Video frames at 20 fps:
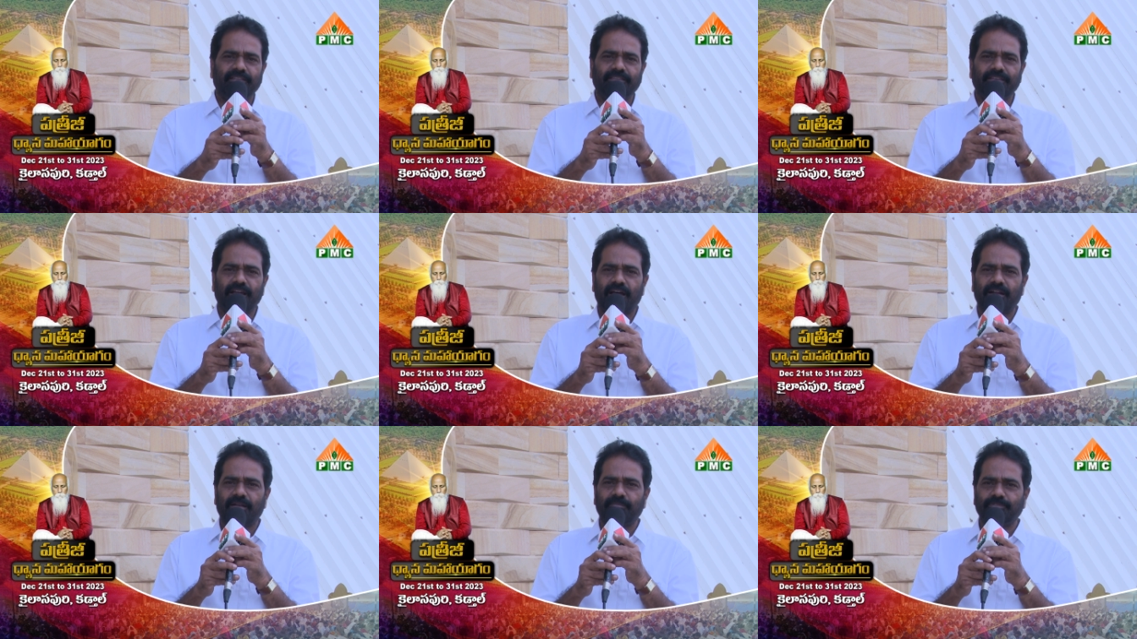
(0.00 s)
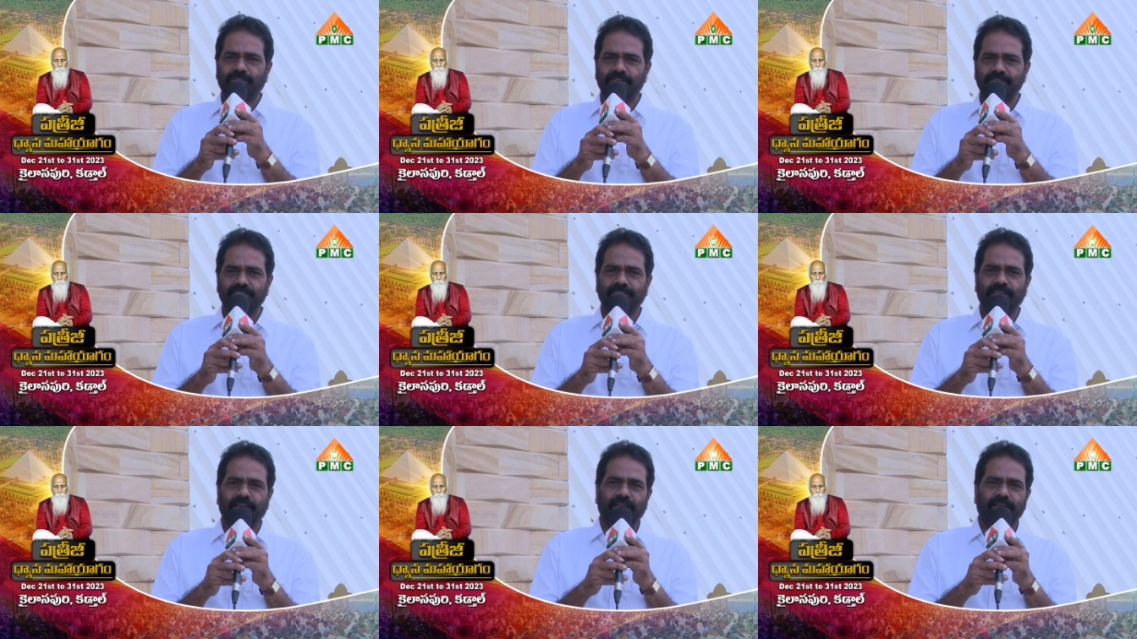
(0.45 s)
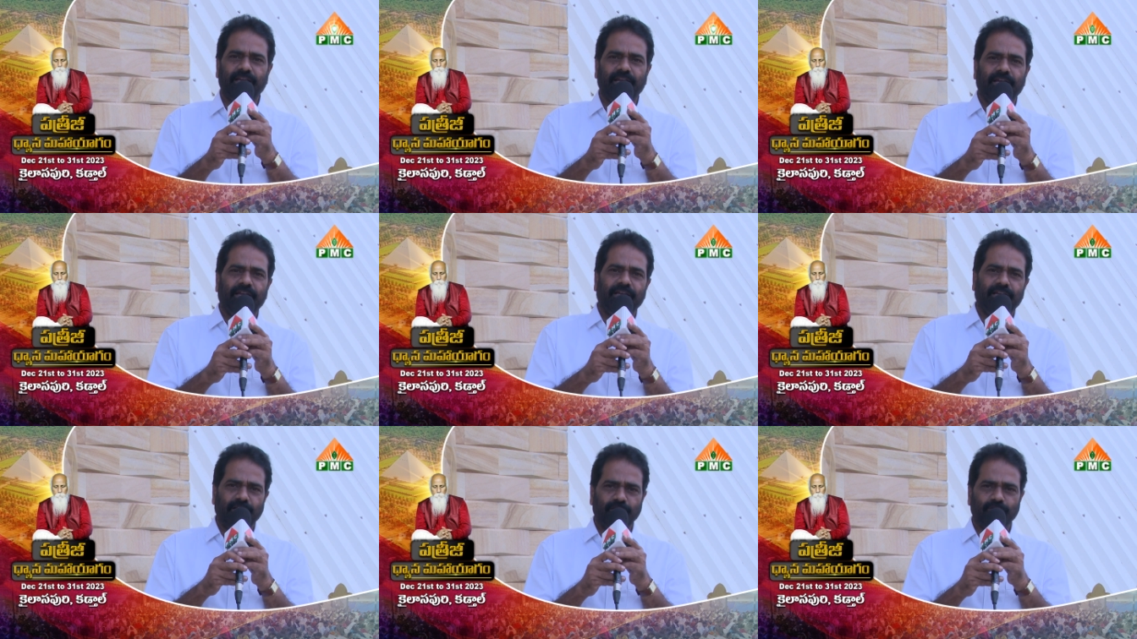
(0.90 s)
ధ్యానం చేస్తే
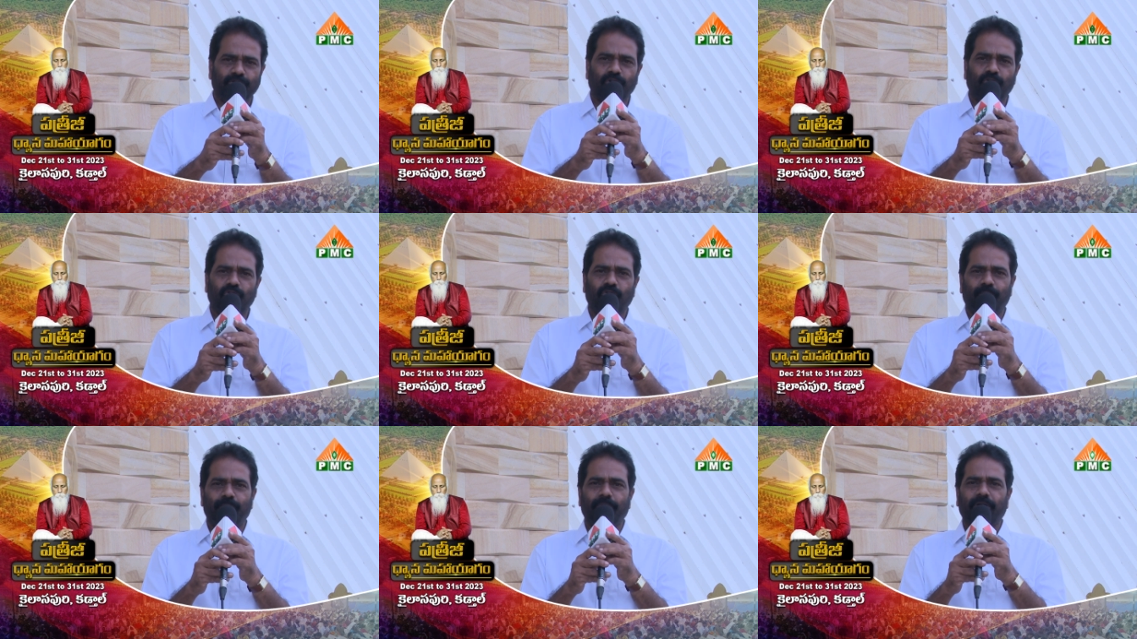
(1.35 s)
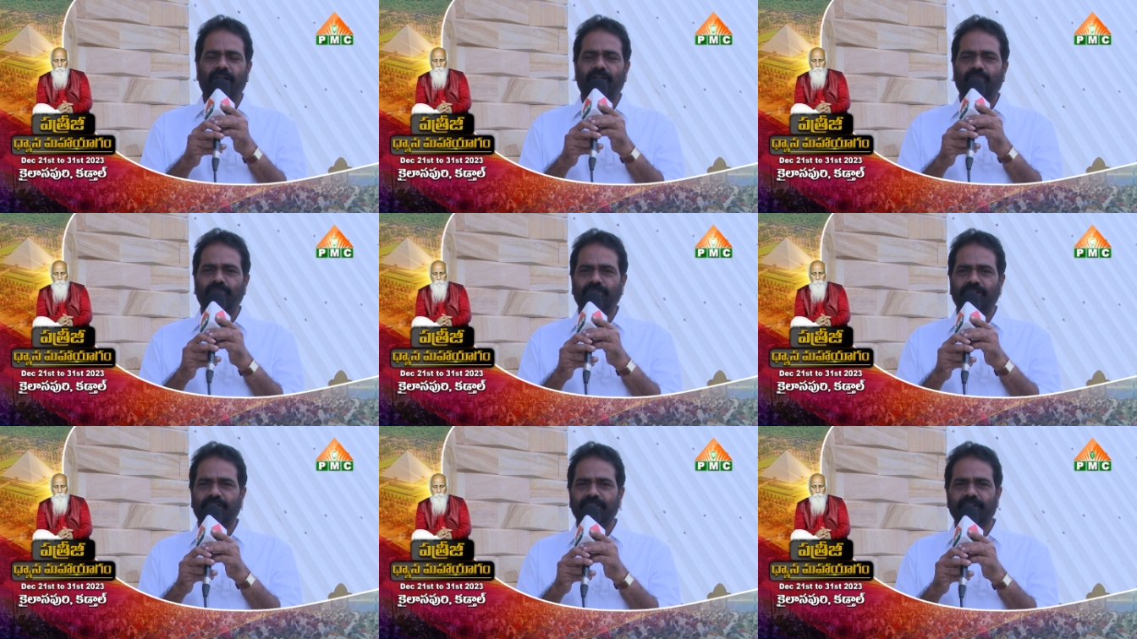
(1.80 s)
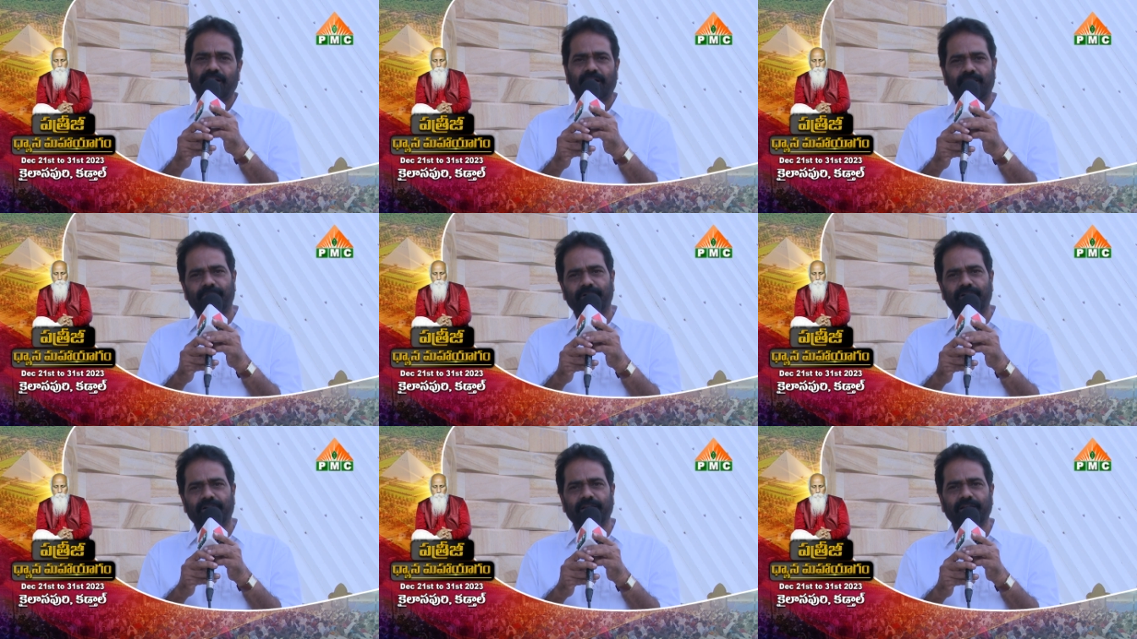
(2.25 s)
ఎంతో గొప్పగా ఉంటుంది
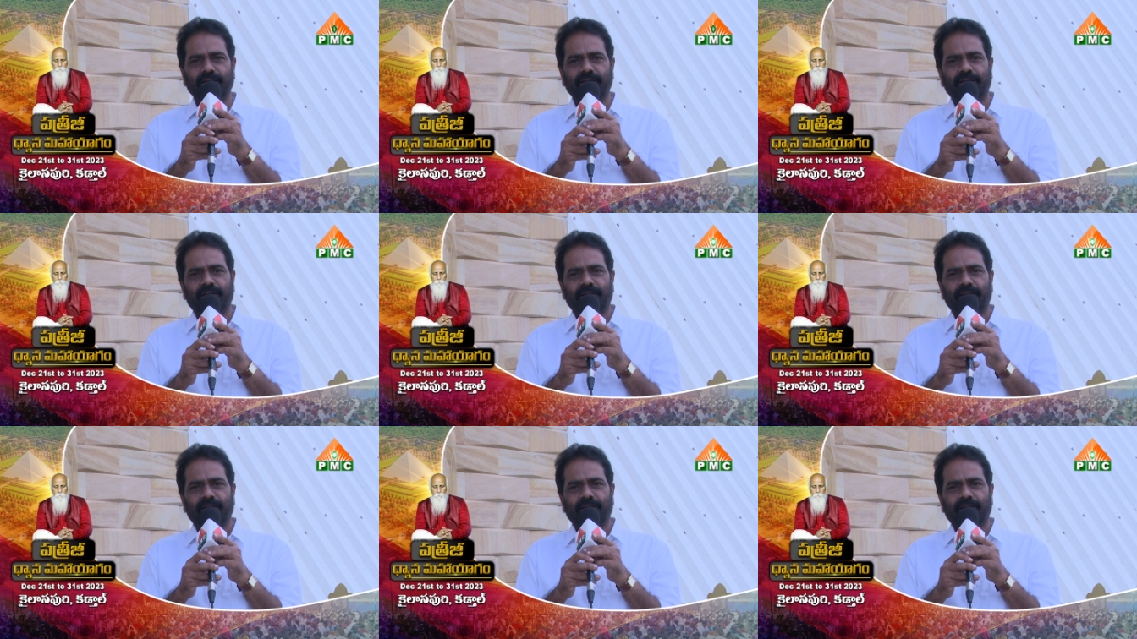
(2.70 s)
కాబట్టి